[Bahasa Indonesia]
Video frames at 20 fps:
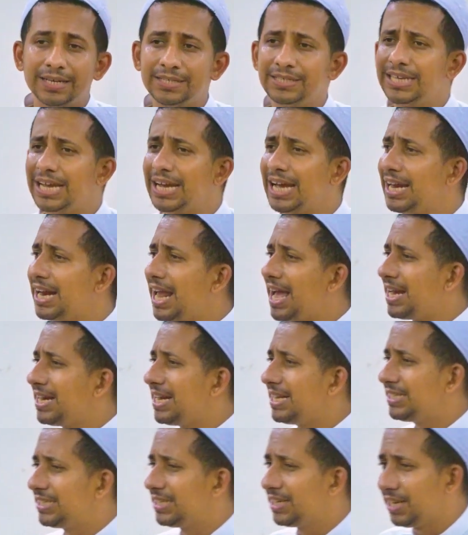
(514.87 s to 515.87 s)
Jangan
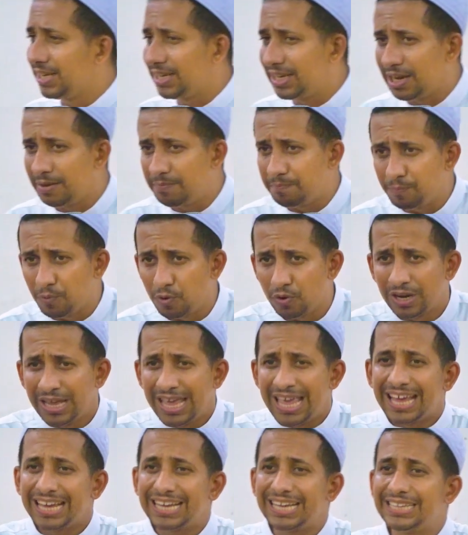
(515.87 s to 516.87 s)
ada sedikit pun
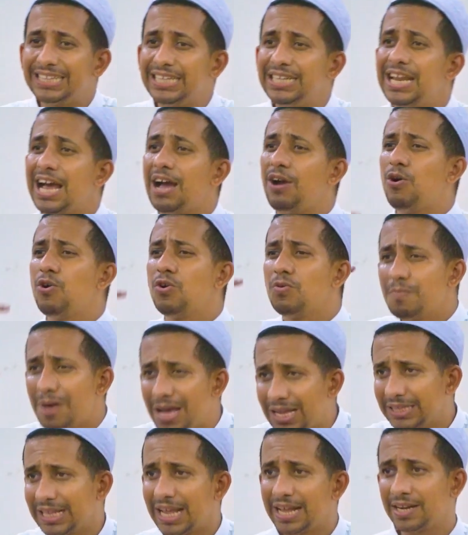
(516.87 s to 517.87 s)

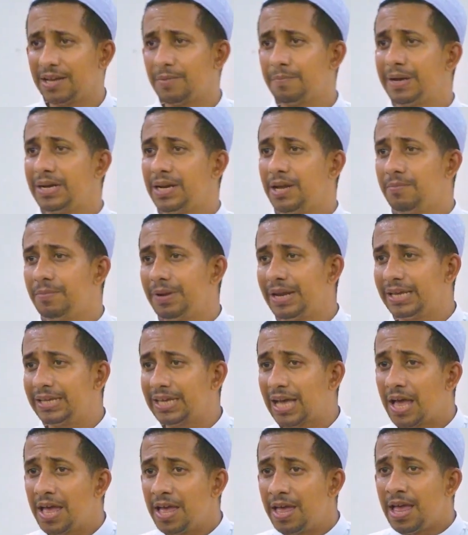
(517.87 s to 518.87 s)
ketidakhormatan kepada
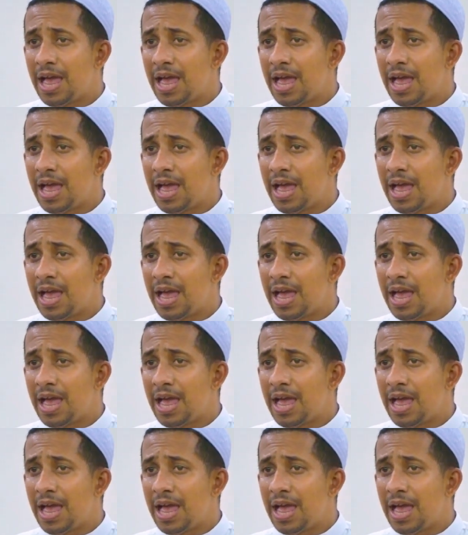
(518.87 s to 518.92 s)
mereka